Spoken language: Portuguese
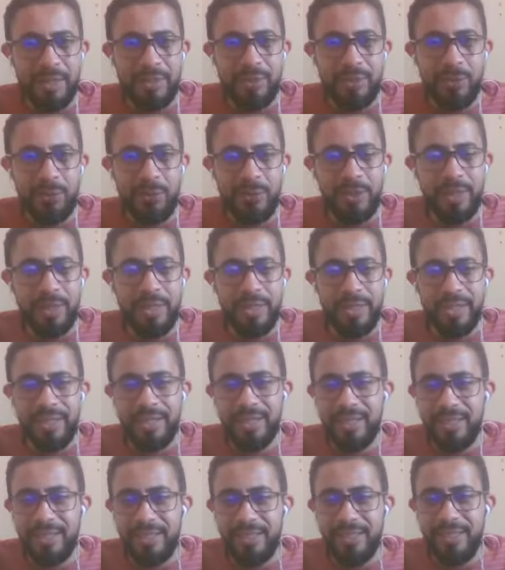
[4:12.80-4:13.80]
Mas ouvindo aí
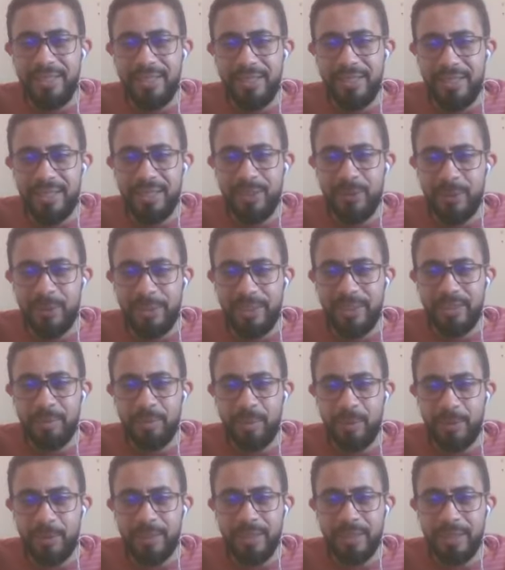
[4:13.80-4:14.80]
a grandeza da sua
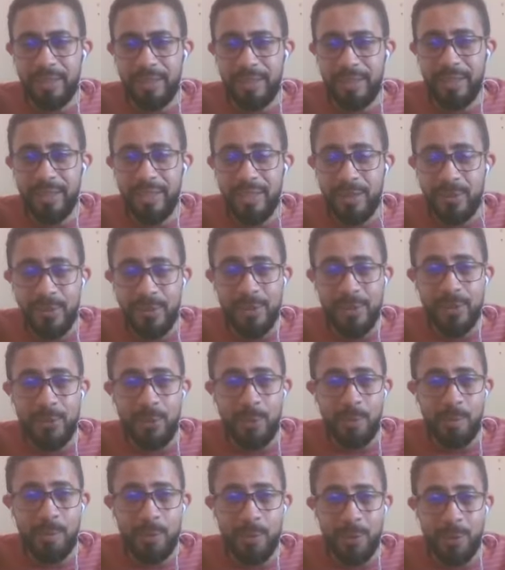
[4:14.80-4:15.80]
resposta, até
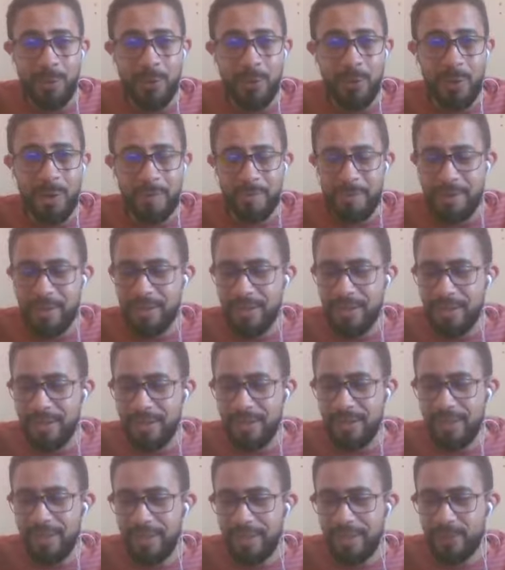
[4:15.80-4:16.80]
tranquilizou um pouco a
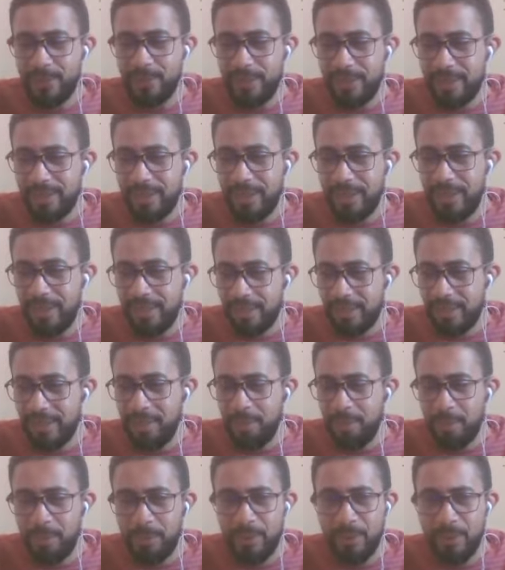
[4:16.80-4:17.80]
minha
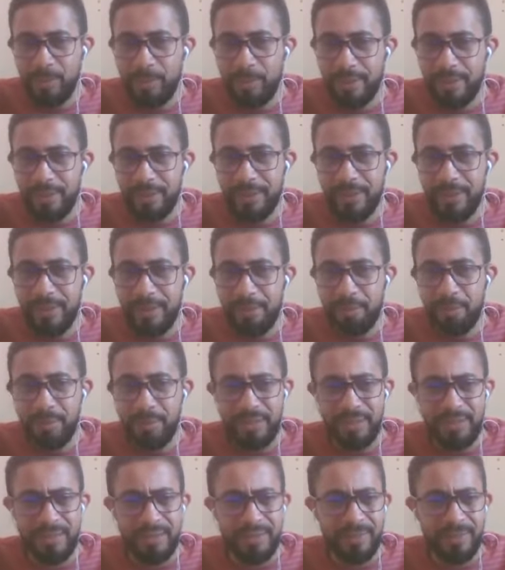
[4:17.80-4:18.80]
consciência. Depois eu pensei,
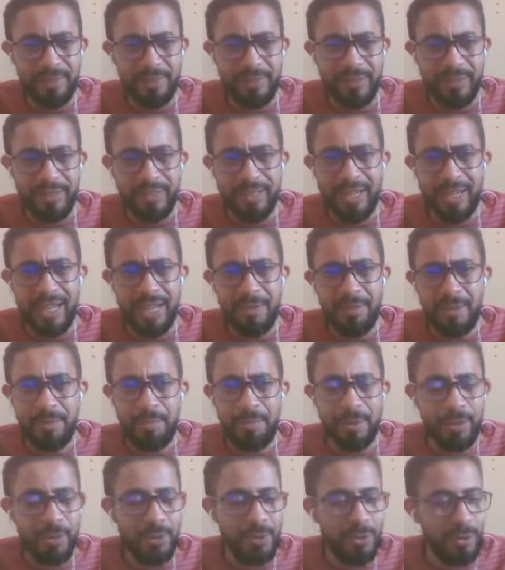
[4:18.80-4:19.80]
rapaz, Será que a
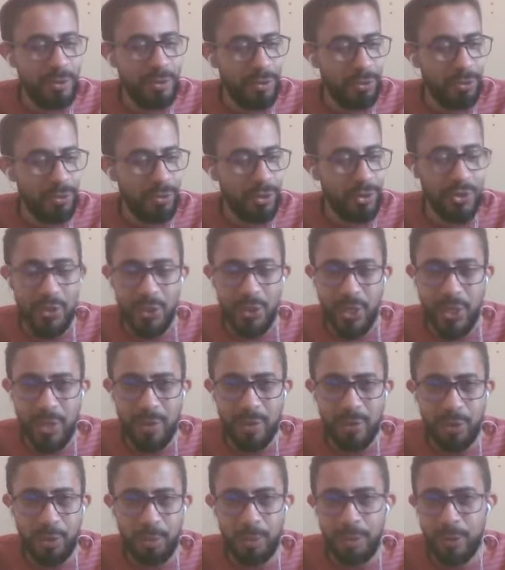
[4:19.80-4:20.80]
minha pergunta não foi
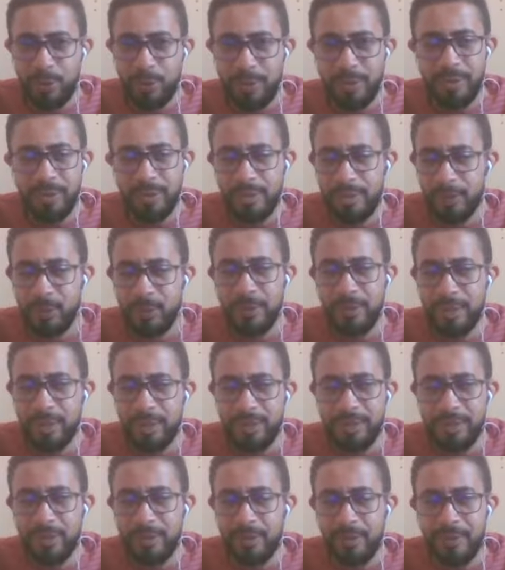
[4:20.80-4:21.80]
ingênua, sobretudo essa segunda
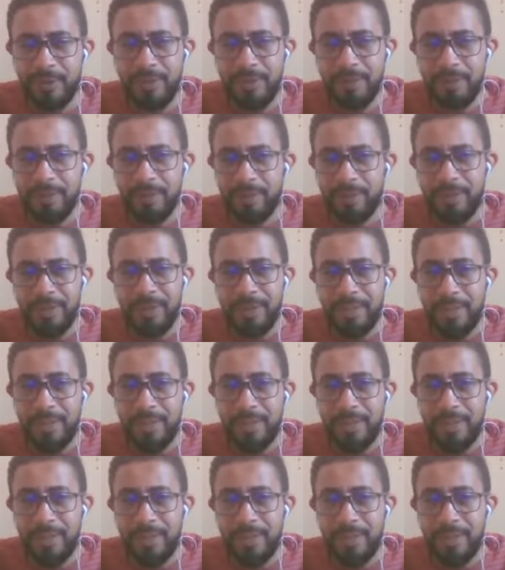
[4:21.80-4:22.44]
questão, né?